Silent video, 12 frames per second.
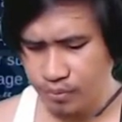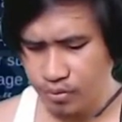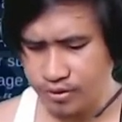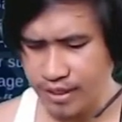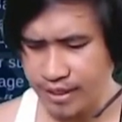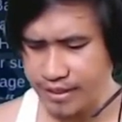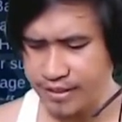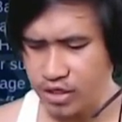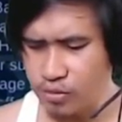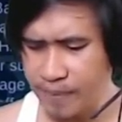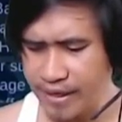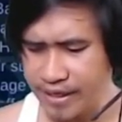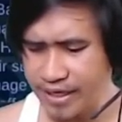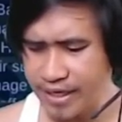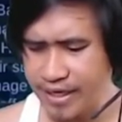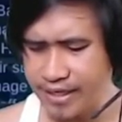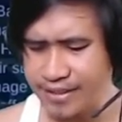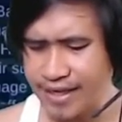Putragis, ano pang
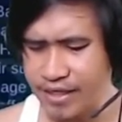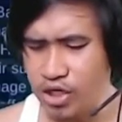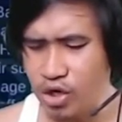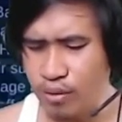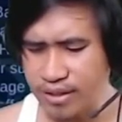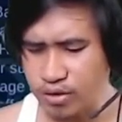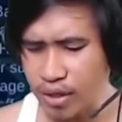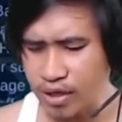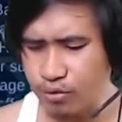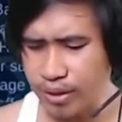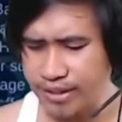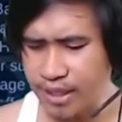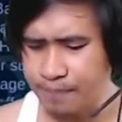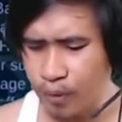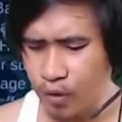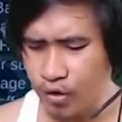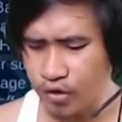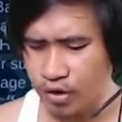hinihintay nyo? What are waiting
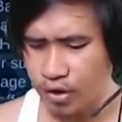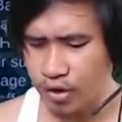for?